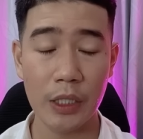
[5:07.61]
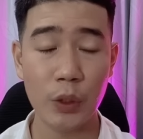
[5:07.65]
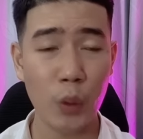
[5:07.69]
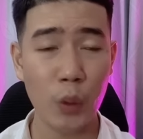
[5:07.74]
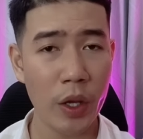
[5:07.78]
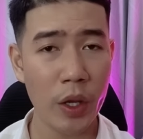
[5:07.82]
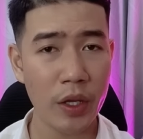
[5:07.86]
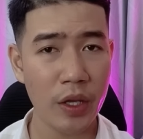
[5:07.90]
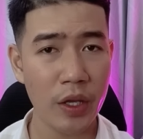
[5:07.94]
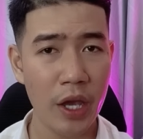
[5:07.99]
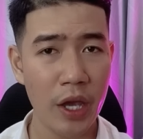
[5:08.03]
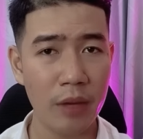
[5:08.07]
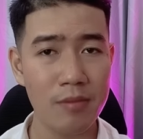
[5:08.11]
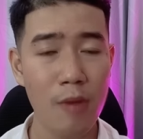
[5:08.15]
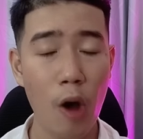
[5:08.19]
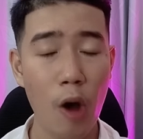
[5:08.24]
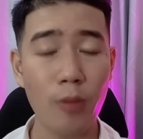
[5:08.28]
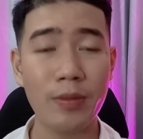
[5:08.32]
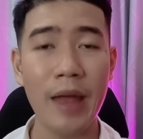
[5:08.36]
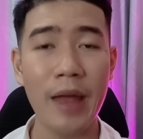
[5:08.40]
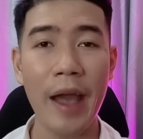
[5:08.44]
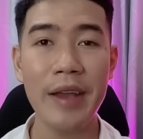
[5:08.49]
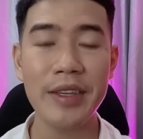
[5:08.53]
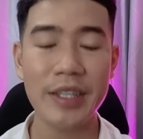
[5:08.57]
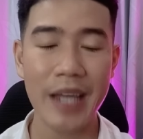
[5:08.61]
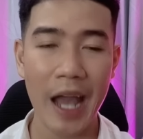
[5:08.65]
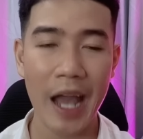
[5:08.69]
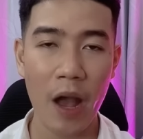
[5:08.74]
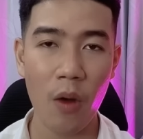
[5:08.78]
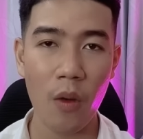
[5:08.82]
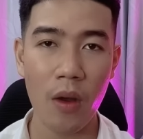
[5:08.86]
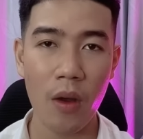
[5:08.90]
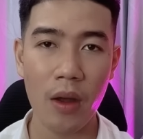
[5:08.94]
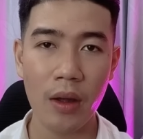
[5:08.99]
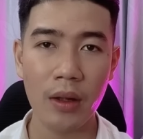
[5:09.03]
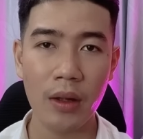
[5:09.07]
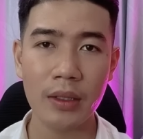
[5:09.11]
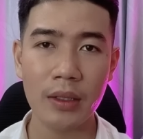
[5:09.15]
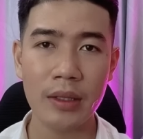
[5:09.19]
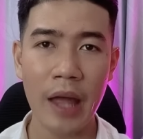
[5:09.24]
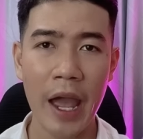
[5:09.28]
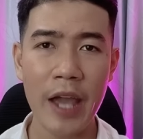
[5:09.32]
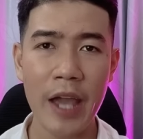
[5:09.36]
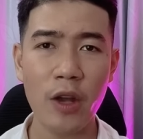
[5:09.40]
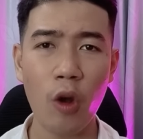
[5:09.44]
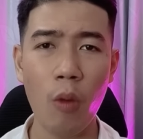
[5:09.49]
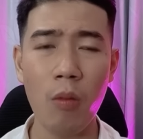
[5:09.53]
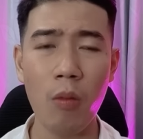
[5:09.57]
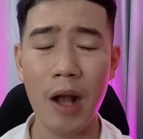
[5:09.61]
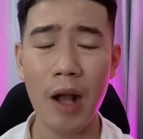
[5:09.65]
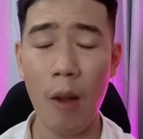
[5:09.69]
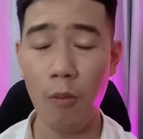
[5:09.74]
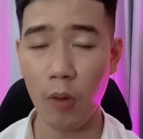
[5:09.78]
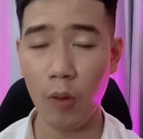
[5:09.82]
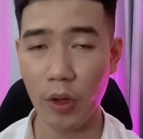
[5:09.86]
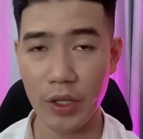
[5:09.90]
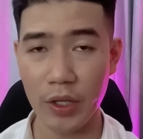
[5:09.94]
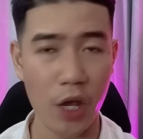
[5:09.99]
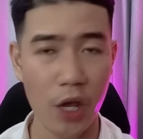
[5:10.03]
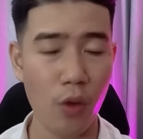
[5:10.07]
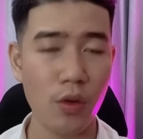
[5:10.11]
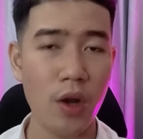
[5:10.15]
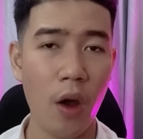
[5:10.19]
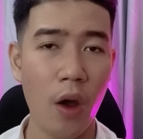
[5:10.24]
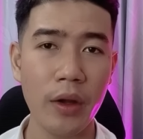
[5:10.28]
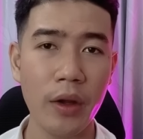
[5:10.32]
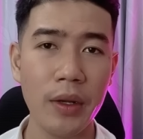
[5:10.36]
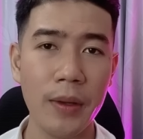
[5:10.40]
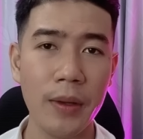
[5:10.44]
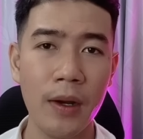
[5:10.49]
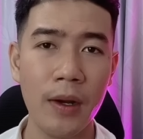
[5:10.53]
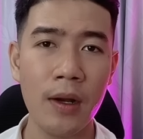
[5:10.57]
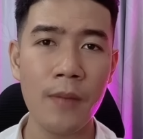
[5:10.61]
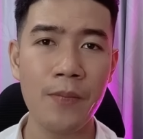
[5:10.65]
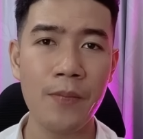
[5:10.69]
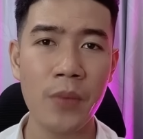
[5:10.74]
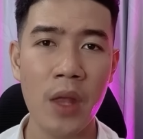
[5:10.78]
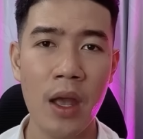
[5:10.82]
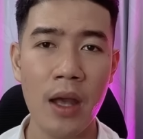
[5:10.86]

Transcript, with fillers: tuy nhiên một tháng sau thấy cũng không có chịu nổi nữa